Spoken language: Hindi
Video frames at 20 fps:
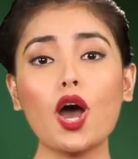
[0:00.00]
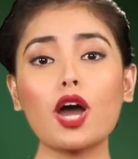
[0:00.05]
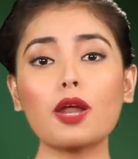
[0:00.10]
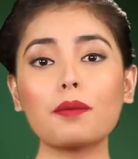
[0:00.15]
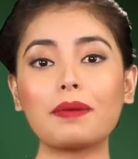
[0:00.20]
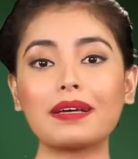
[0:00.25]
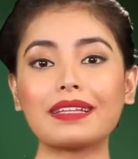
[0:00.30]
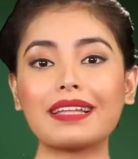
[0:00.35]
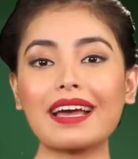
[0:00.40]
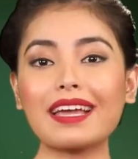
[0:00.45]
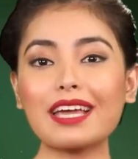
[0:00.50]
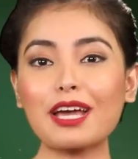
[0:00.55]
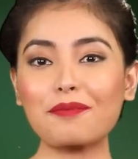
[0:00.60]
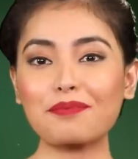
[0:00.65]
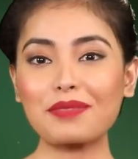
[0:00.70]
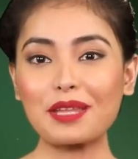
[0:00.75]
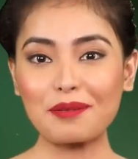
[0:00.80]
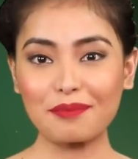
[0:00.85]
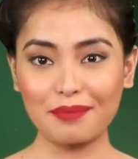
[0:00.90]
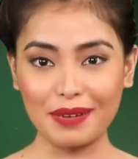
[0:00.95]
और बनाए
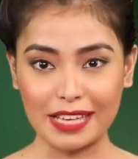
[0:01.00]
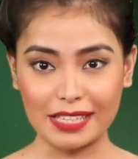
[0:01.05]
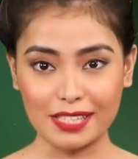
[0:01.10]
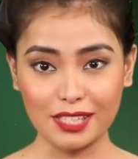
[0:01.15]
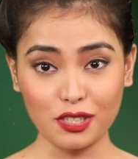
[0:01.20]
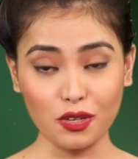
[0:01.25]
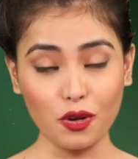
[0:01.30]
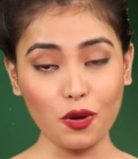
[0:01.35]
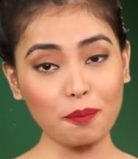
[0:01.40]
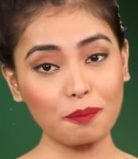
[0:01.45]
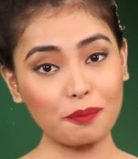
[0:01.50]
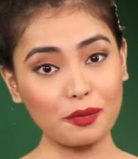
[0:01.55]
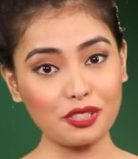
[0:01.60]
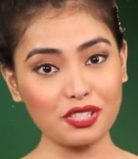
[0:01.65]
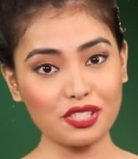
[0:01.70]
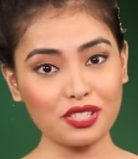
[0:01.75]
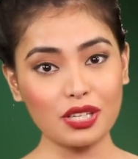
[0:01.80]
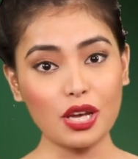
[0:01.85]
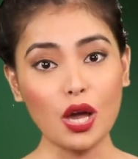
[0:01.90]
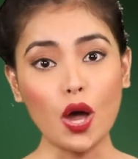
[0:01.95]
अपने ब्रेस्ट को
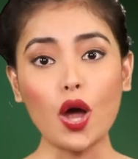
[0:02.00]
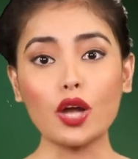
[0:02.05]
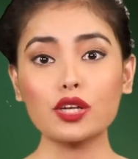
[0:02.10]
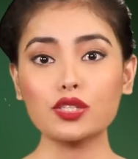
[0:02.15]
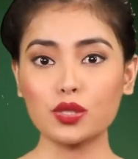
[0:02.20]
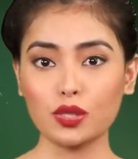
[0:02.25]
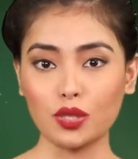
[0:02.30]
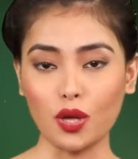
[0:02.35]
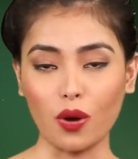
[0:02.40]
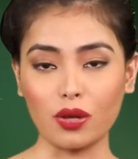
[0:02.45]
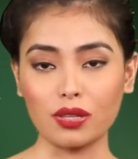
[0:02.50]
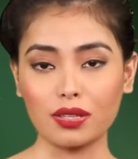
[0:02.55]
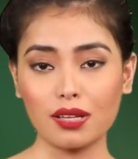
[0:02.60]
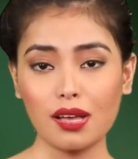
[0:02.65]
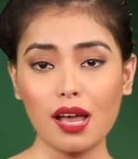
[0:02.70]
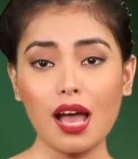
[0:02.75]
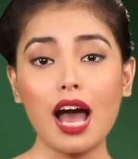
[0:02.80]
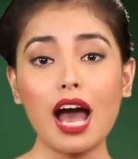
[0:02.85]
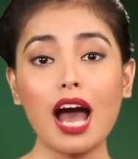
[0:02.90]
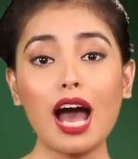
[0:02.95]
पुष्ट और सुडौल
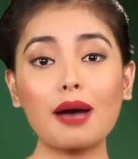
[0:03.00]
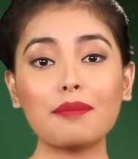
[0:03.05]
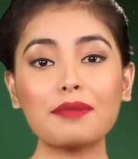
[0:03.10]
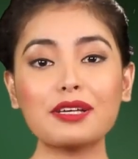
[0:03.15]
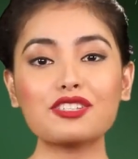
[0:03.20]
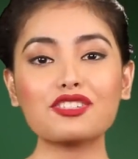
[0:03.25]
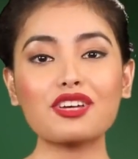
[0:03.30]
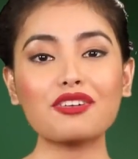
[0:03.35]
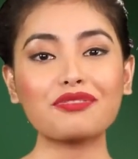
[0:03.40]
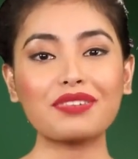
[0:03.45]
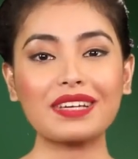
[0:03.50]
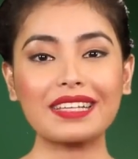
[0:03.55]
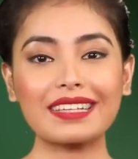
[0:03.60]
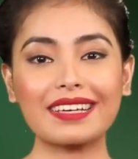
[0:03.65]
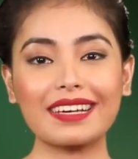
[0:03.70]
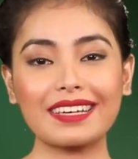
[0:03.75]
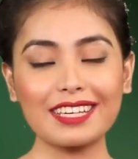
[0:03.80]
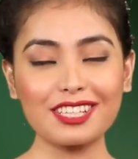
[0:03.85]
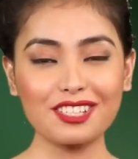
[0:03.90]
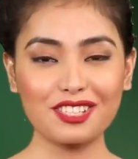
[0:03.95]
हमेशा फील
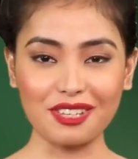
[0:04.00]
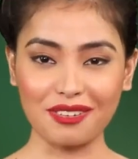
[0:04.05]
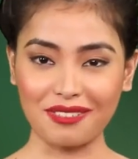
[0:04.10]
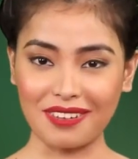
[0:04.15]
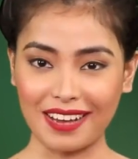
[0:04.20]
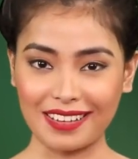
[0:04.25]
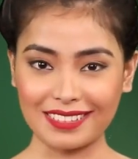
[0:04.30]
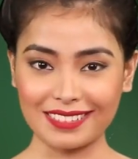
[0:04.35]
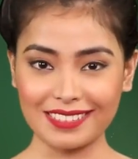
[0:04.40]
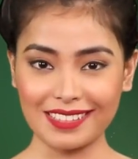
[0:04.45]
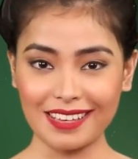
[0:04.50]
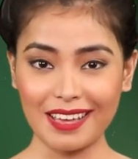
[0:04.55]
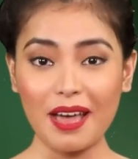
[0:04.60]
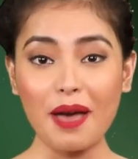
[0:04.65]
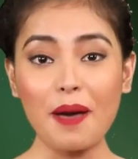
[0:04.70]
करें जवान